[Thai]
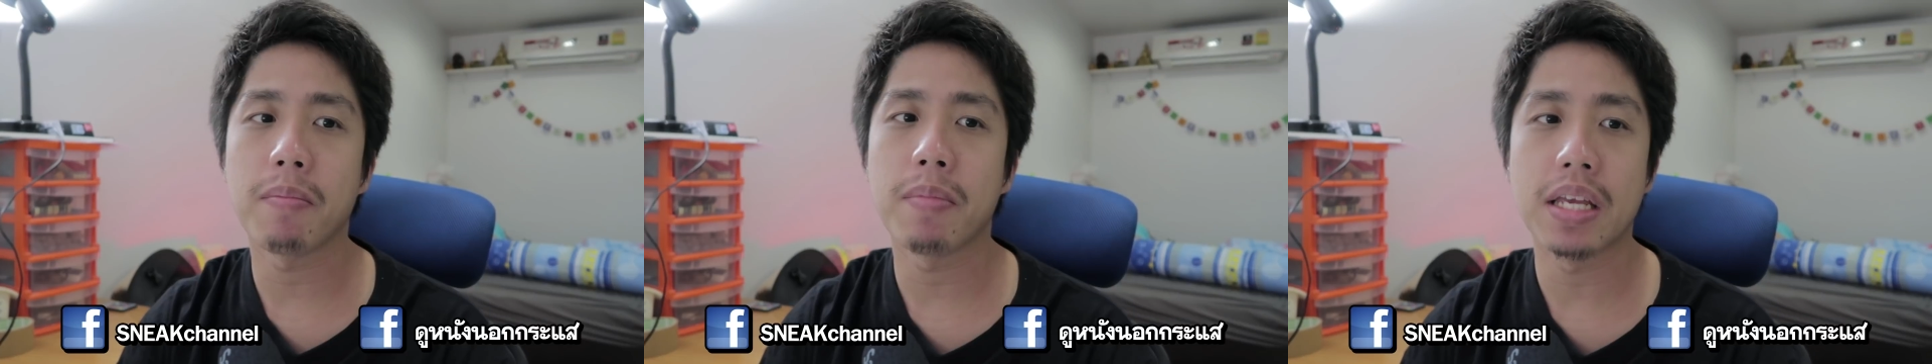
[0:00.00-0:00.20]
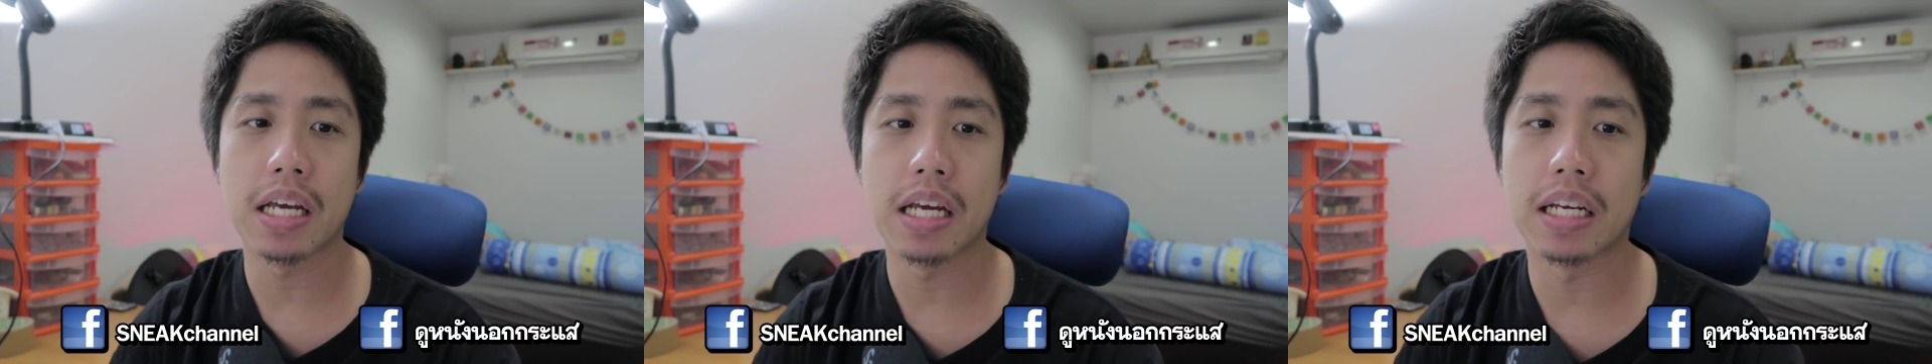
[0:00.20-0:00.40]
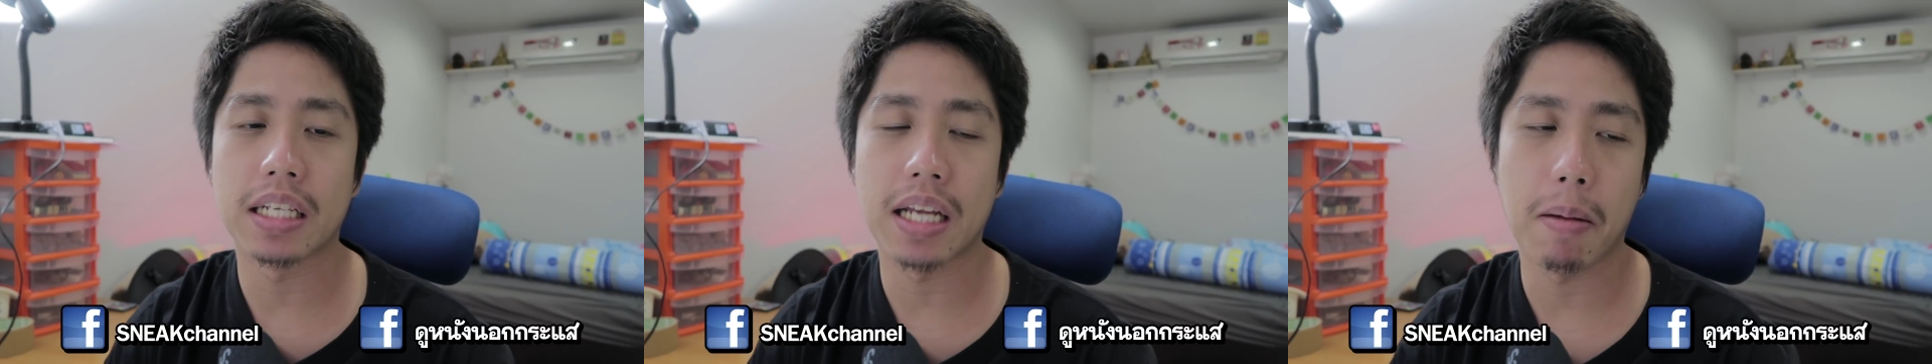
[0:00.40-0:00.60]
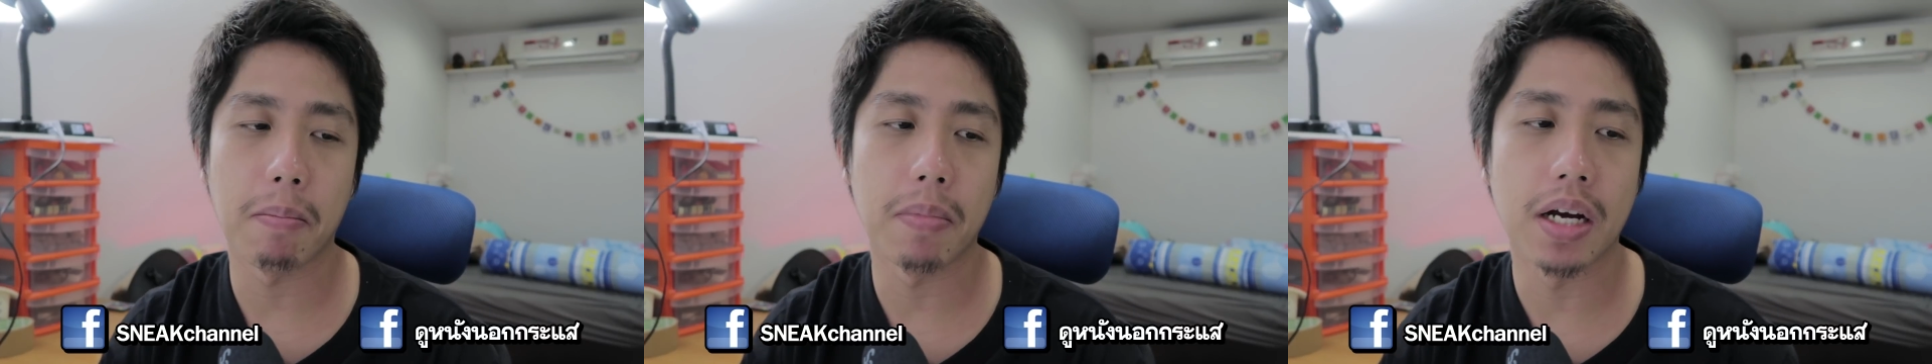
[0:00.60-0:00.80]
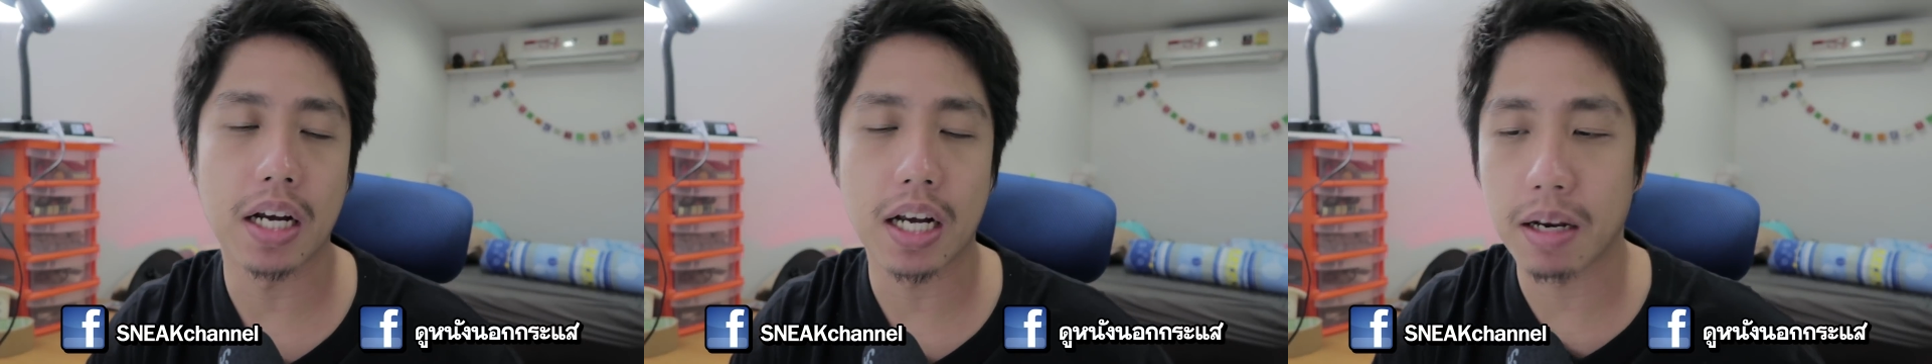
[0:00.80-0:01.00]
งก็ไม่ยืนจับ
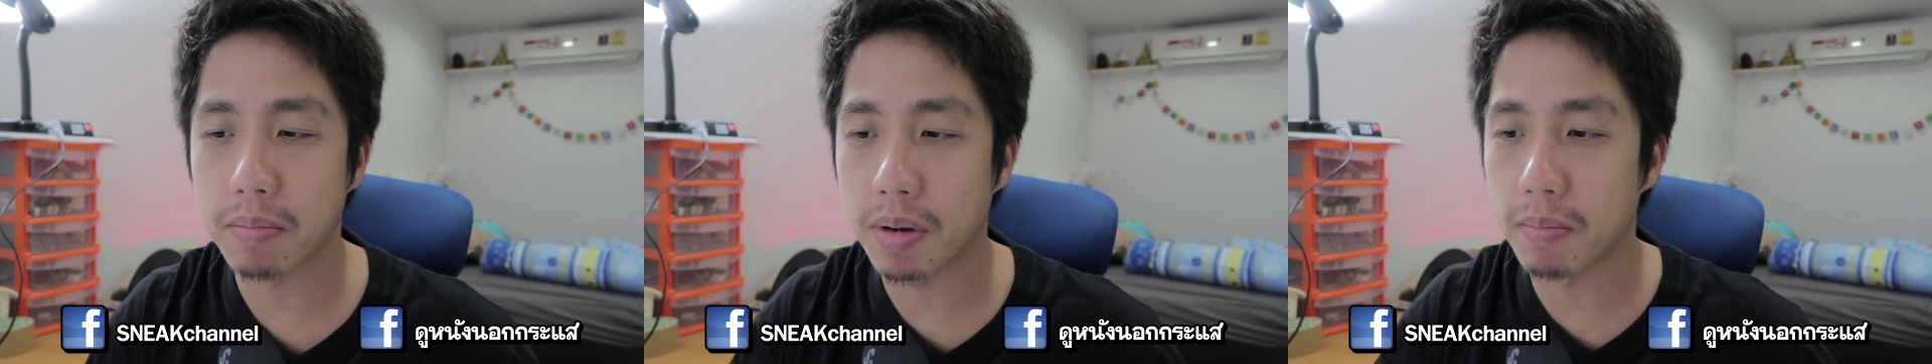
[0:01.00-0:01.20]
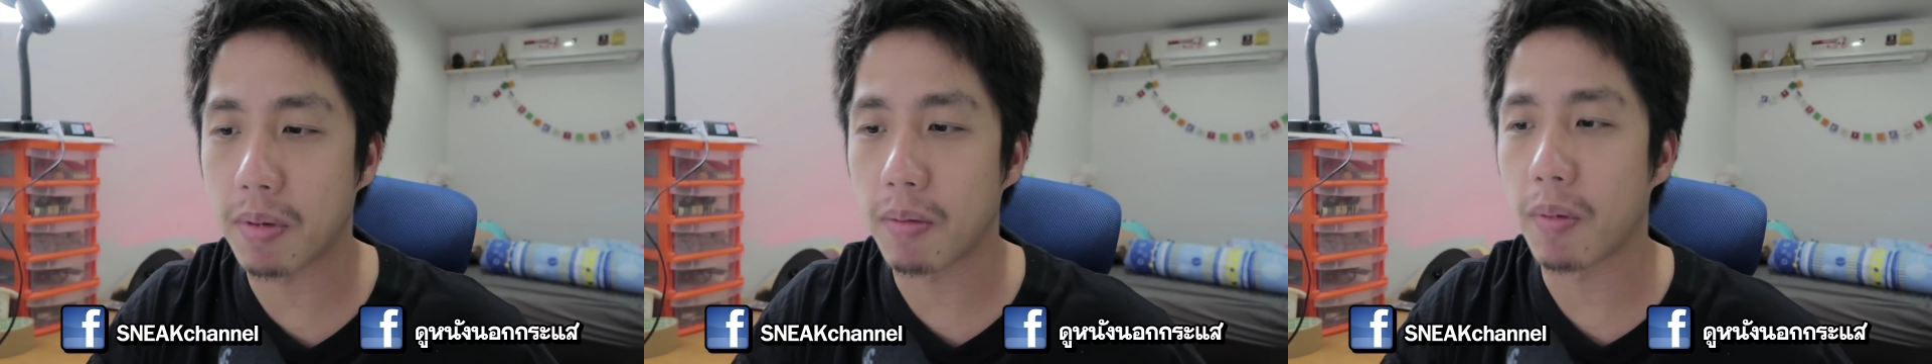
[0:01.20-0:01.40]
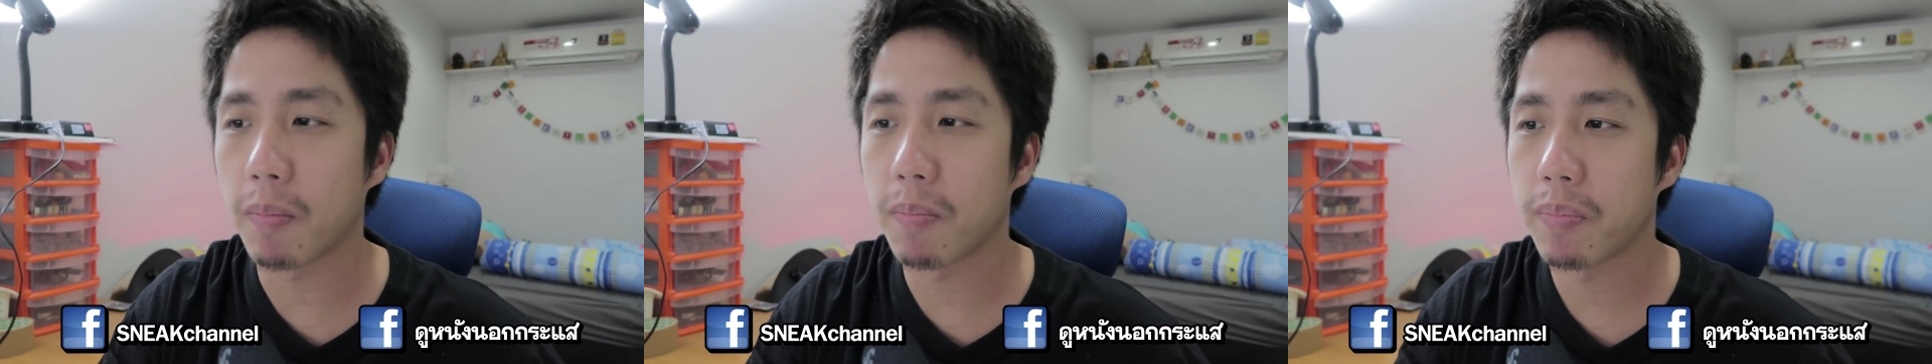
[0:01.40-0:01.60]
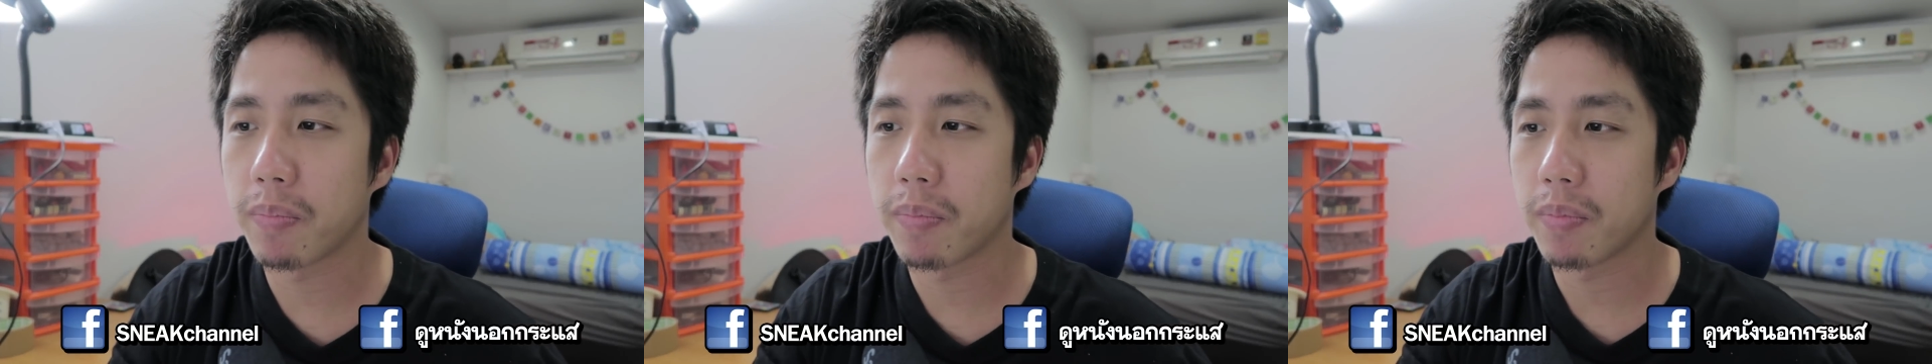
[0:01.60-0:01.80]
มือกันเป็นแบบ